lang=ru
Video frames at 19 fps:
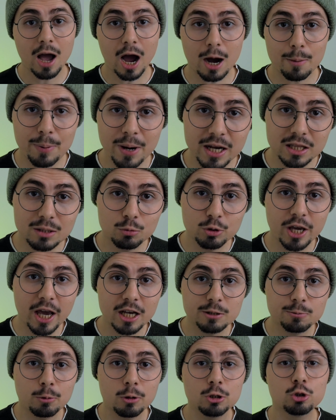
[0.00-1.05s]
А поэтому я
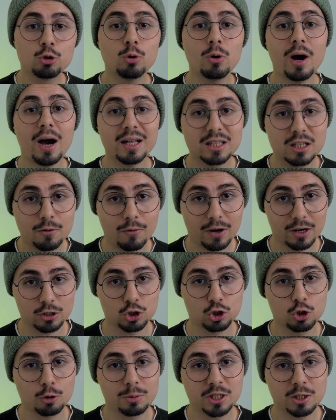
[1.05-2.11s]
использую AdGuard,
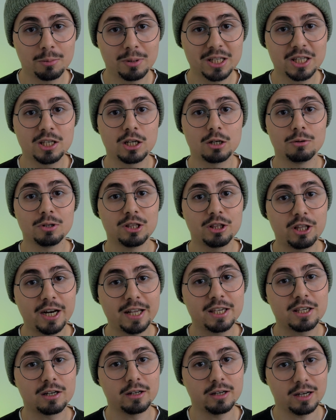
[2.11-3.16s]
чтобы заблокировать
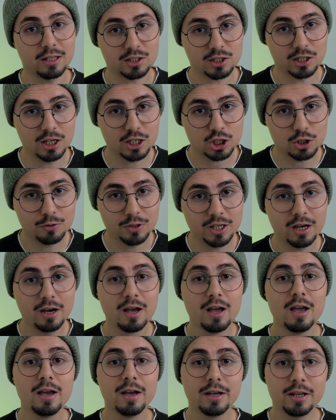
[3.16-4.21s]
трекеры отслеживания оборудование,
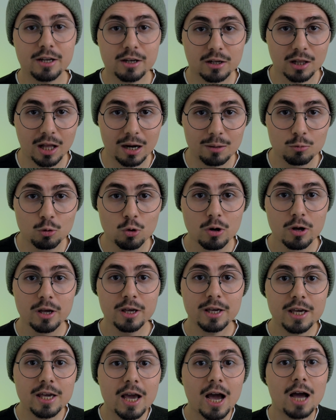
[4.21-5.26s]
рекламу
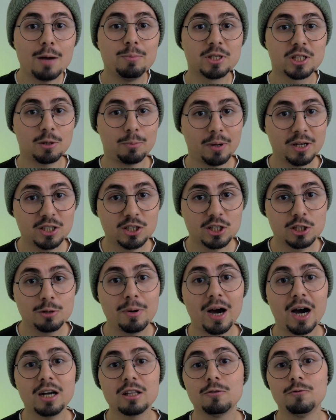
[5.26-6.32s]
и обезопасить
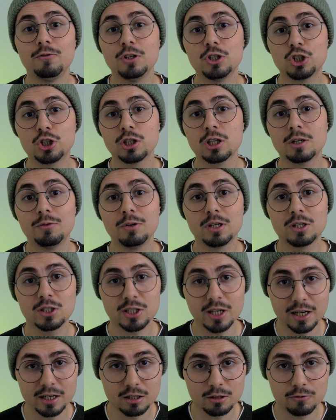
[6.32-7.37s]
себя от фишинговых
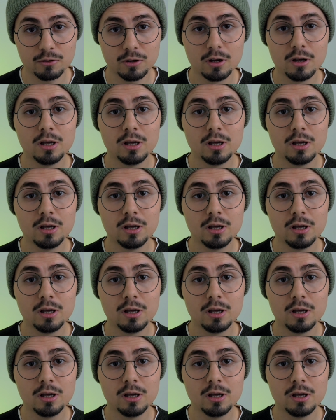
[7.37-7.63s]
сайтов.